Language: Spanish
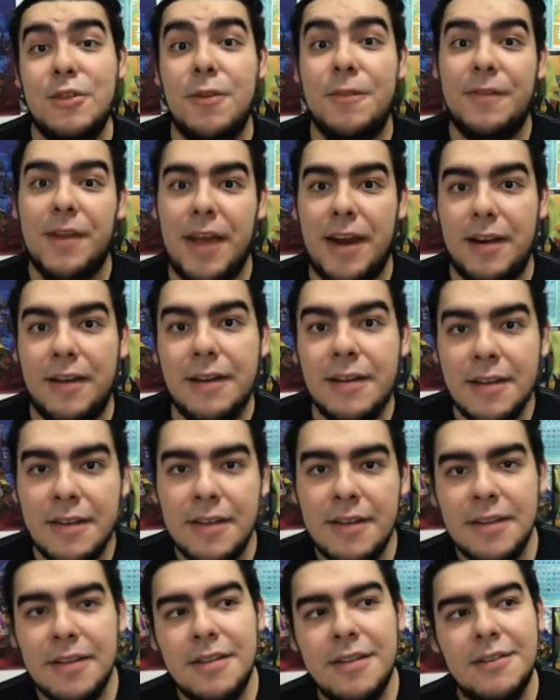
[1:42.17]
surfear.
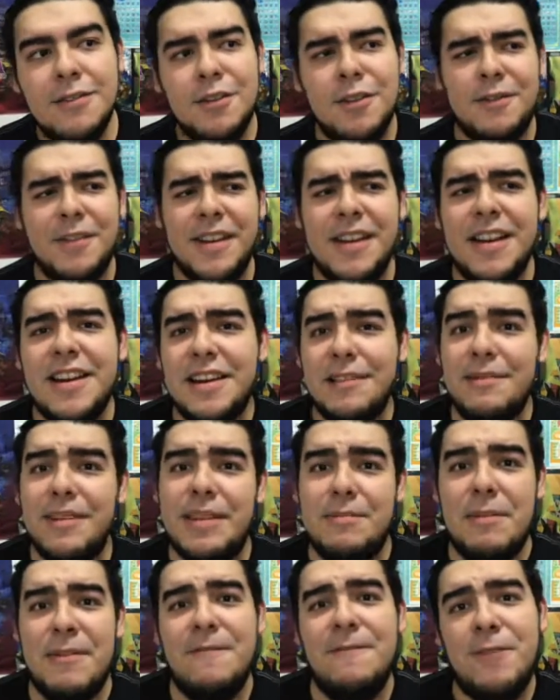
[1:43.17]
Surfear arriba
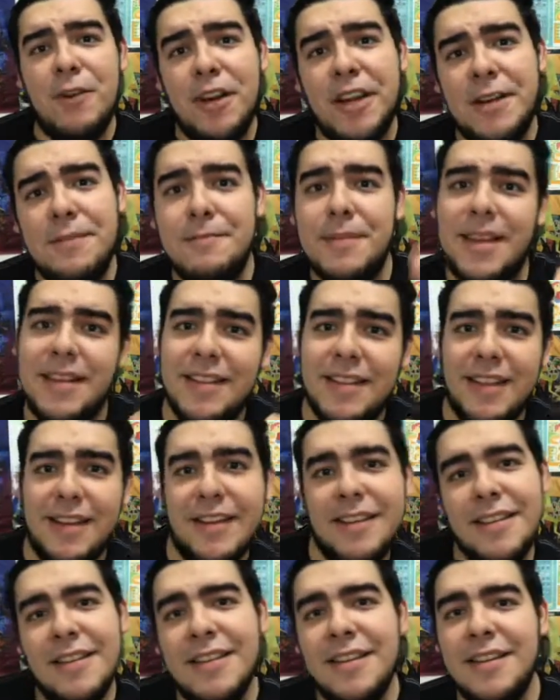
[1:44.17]
de mi fucking
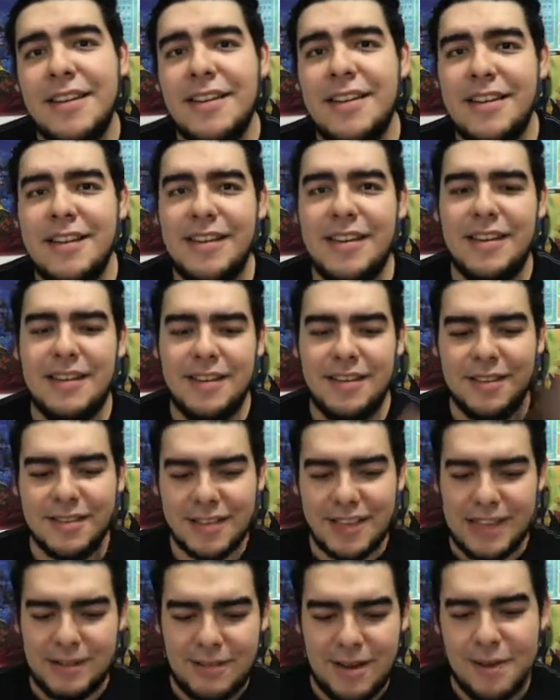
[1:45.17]
Mantine y
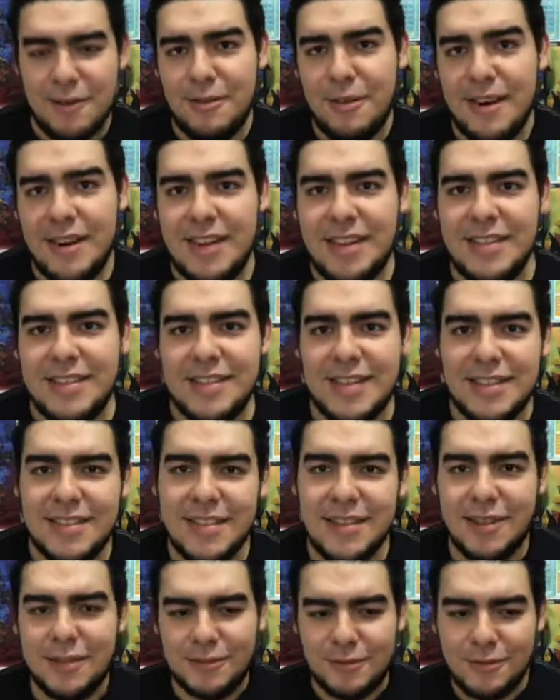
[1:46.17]
esquivar olas y
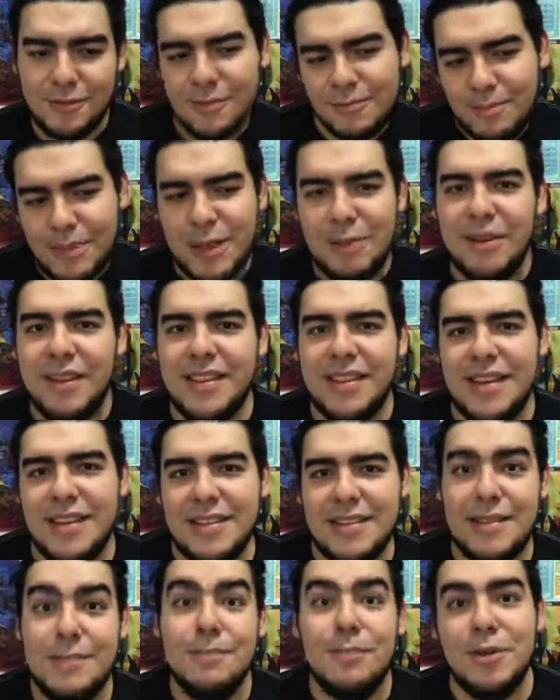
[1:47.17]
hacer
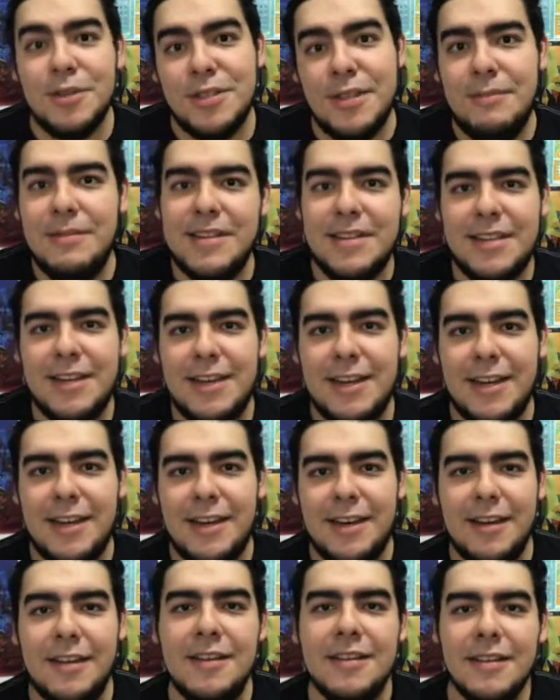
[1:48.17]
piruetas imposibles en el
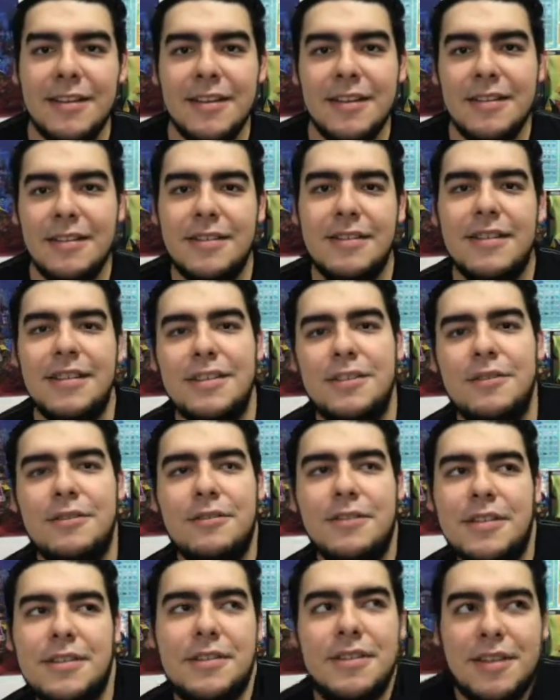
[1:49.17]
aire.
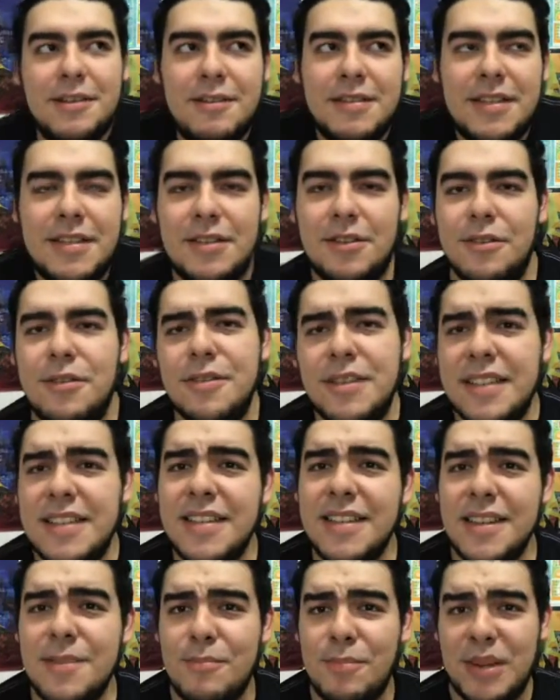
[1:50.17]
Eso, eso quiero hacerlo.
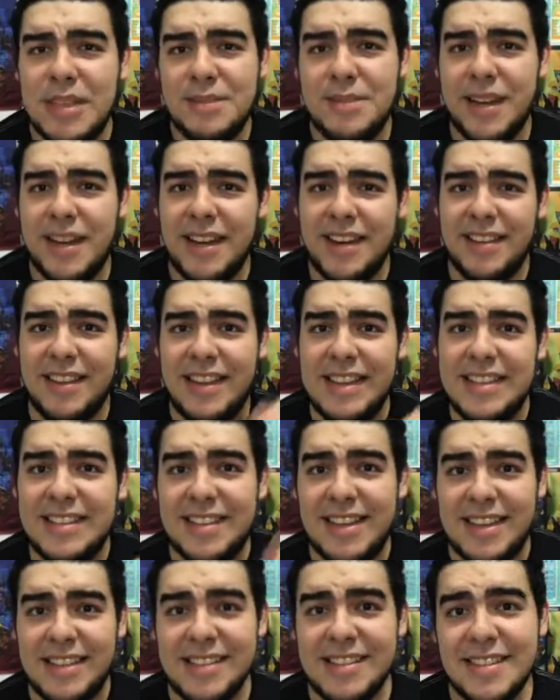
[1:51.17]
Dicen que puedes viajar de
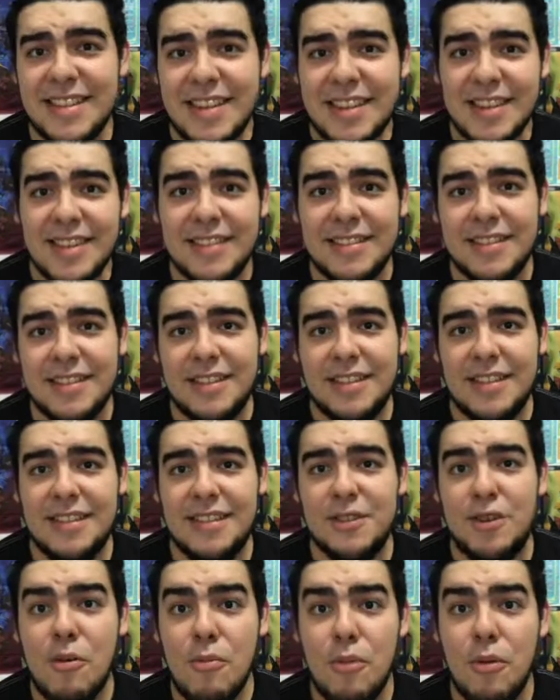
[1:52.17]
isla a isla, así que
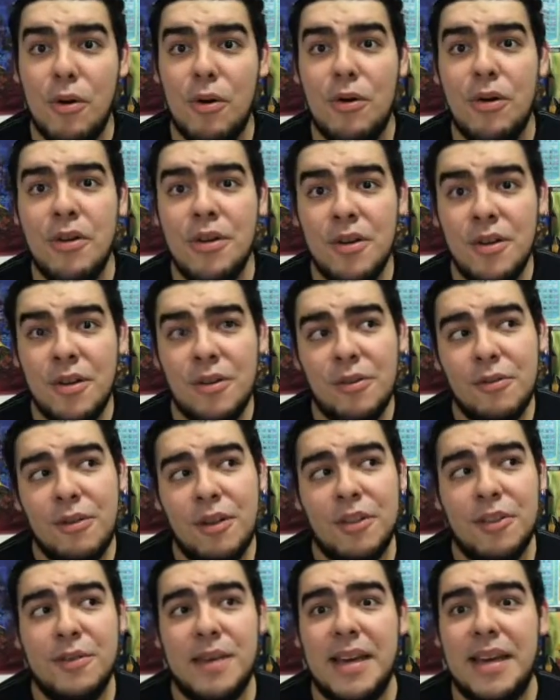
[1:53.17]
es como
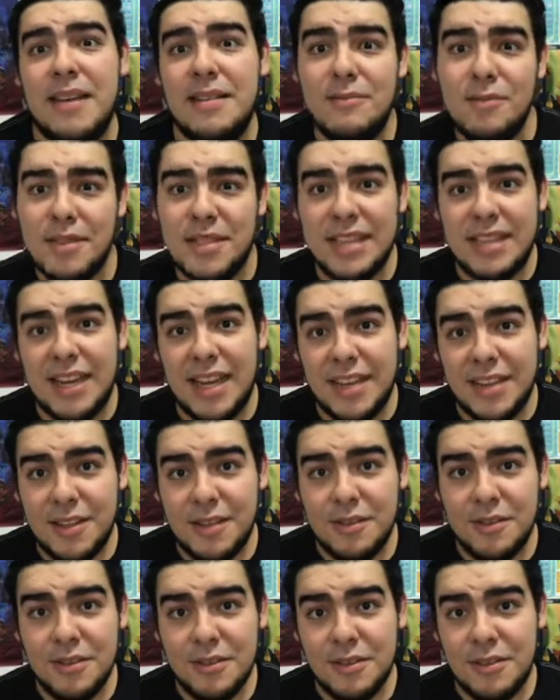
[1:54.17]
cuando viajamos en
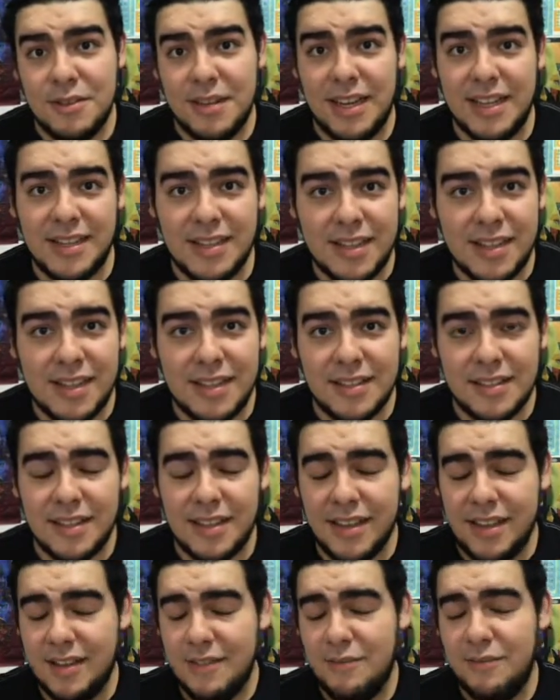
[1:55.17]
Latios o Latias,
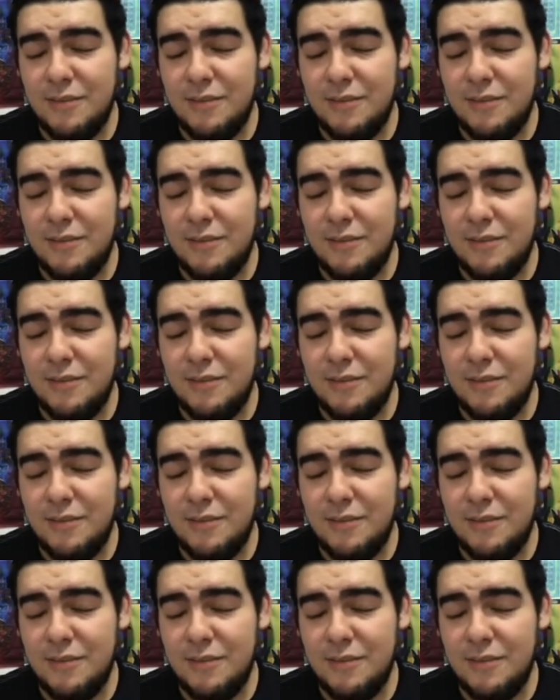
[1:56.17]
que